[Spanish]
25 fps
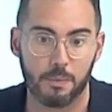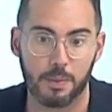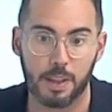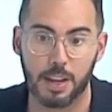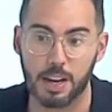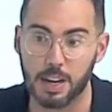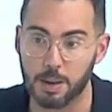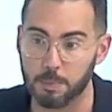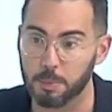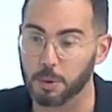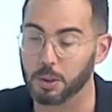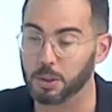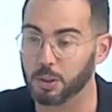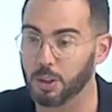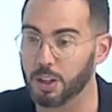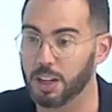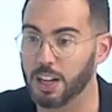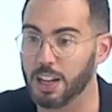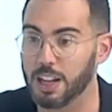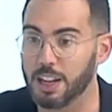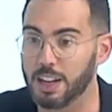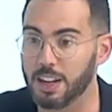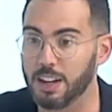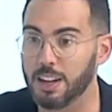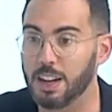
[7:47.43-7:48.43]
ir por todas
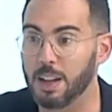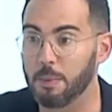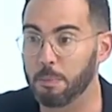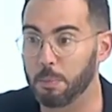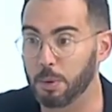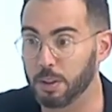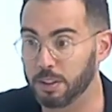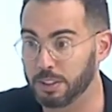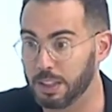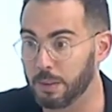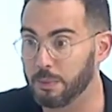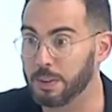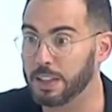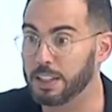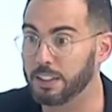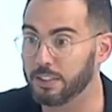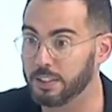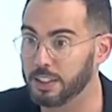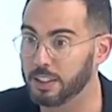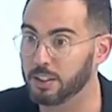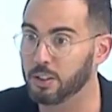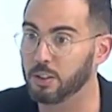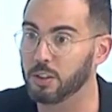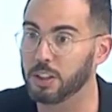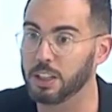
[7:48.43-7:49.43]
las islas, pues también es
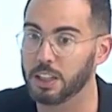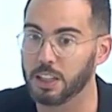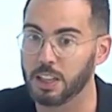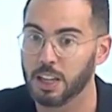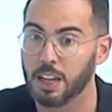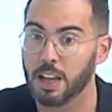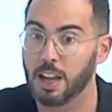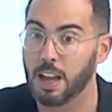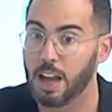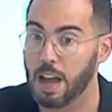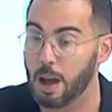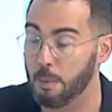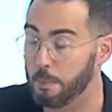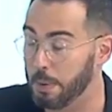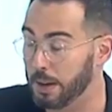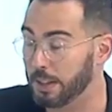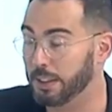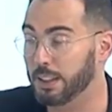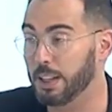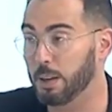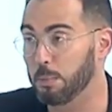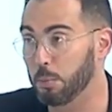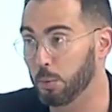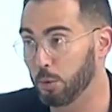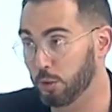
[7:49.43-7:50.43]
cierto que,
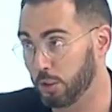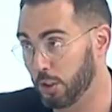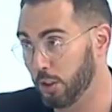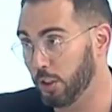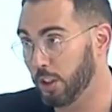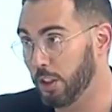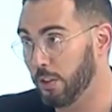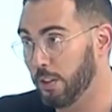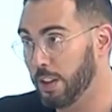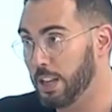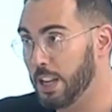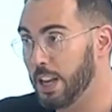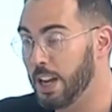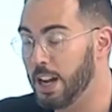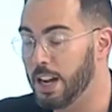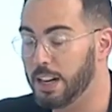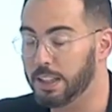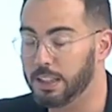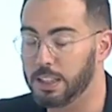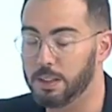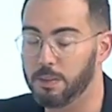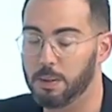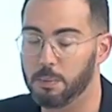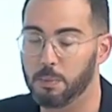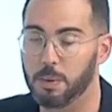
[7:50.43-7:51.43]
aparte del Museo de Bellas
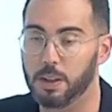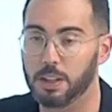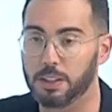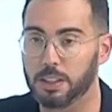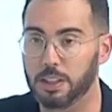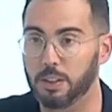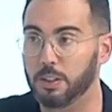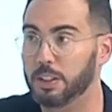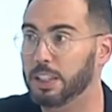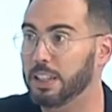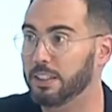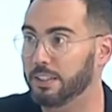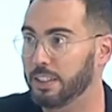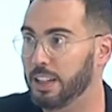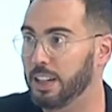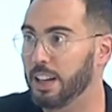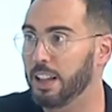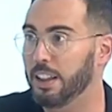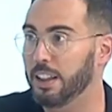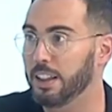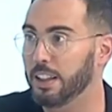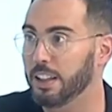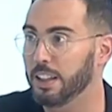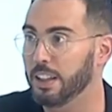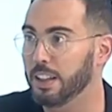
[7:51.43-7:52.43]
Artes, vamos a estar en otras
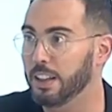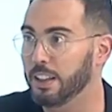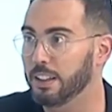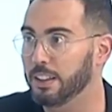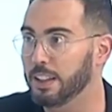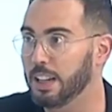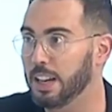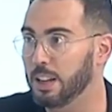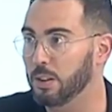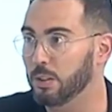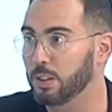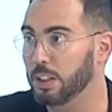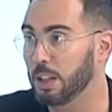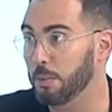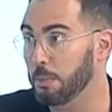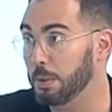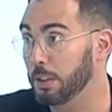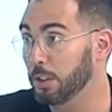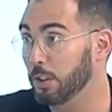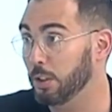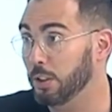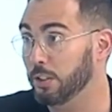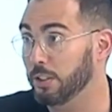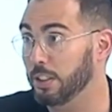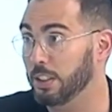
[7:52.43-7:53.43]
salas del
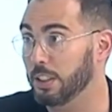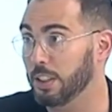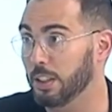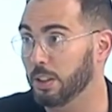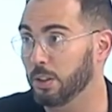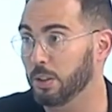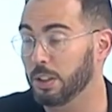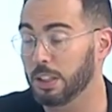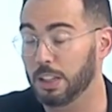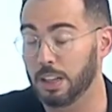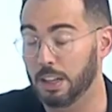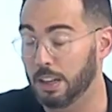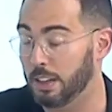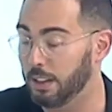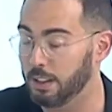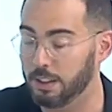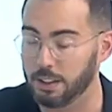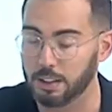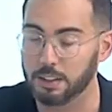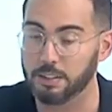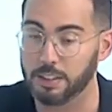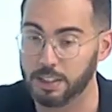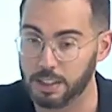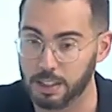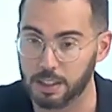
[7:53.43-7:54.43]
Ayuntamiento de Santa Cruz,
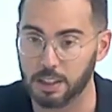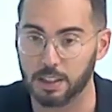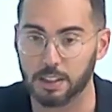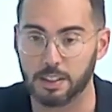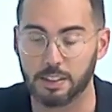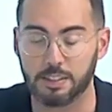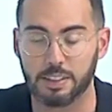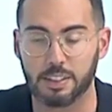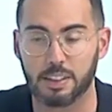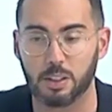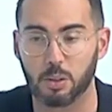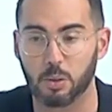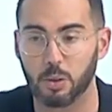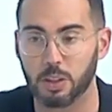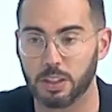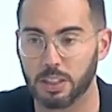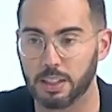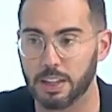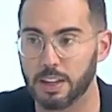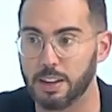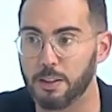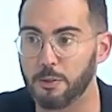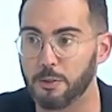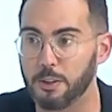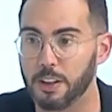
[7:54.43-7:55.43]
de, Santa Cruz de
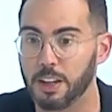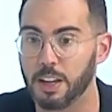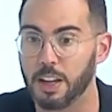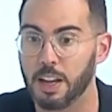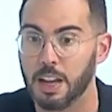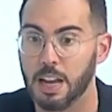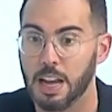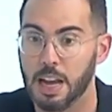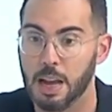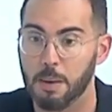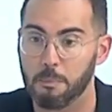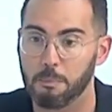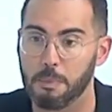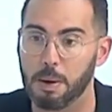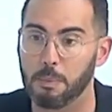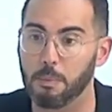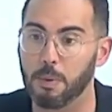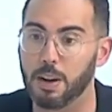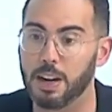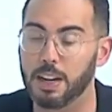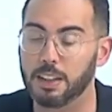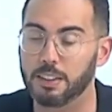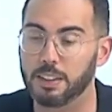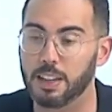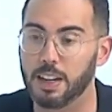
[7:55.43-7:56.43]
Tenerife.
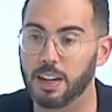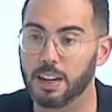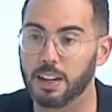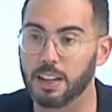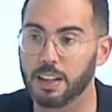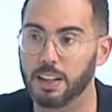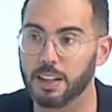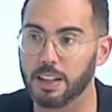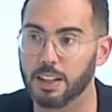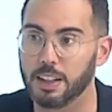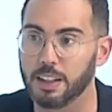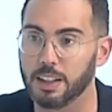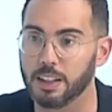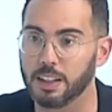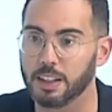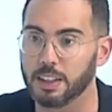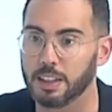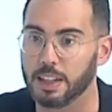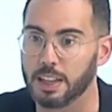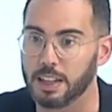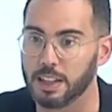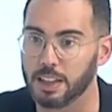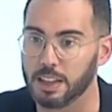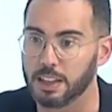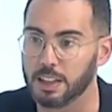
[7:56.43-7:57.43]
Vamos a estar en,
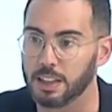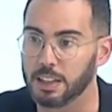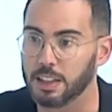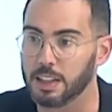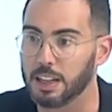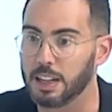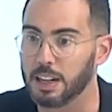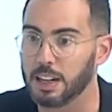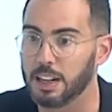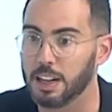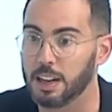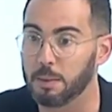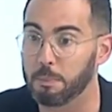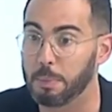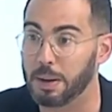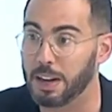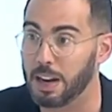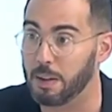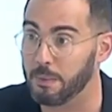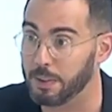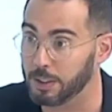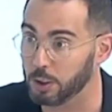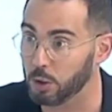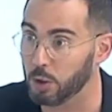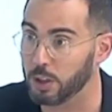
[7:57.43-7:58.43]
el
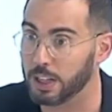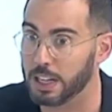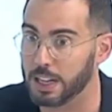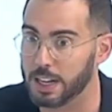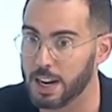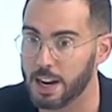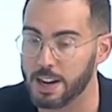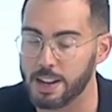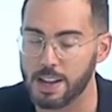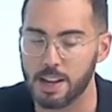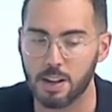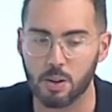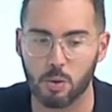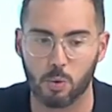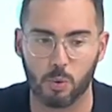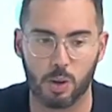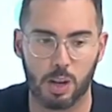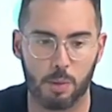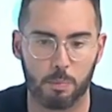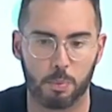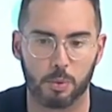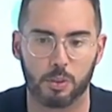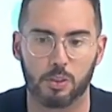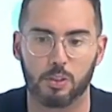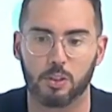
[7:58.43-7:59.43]
Parlamento de Canarias con una
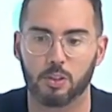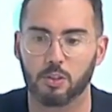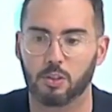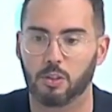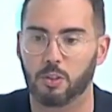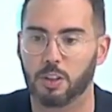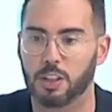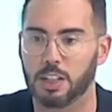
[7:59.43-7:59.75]
exposición sobre